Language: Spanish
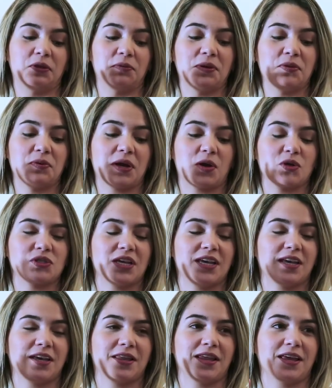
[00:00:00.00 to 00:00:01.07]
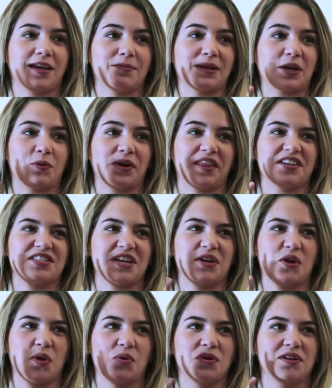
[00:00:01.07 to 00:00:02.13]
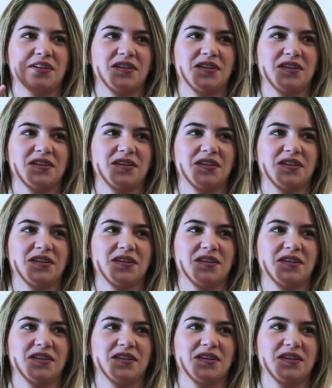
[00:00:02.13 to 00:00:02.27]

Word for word: estoy viendo una cosa ahí que me recuerda a J-Lo.